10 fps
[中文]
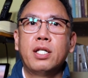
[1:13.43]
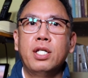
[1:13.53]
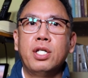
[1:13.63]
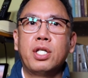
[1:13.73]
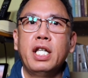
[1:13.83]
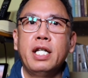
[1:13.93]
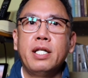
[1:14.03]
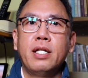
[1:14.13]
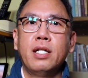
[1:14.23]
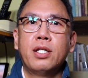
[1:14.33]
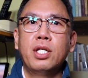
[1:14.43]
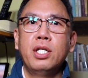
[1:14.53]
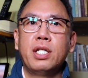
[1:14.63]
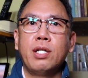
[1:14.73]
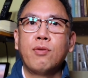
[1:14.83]
指定
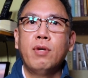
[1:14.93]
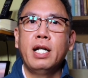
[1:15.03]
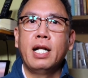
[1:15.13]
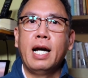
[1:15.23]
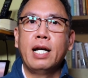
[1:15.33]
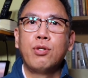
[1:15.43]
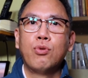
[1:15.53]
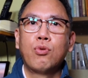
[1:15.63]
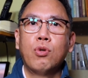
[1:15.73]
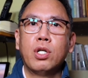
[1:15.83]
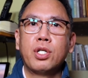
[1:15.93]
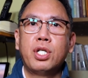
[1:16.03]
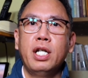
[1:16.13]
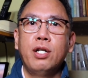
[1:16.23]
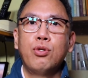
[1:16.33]
自己未来如果
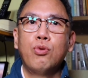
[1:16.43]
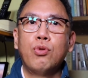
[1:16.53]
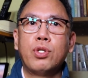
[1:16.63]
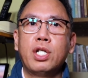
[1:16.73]
陷入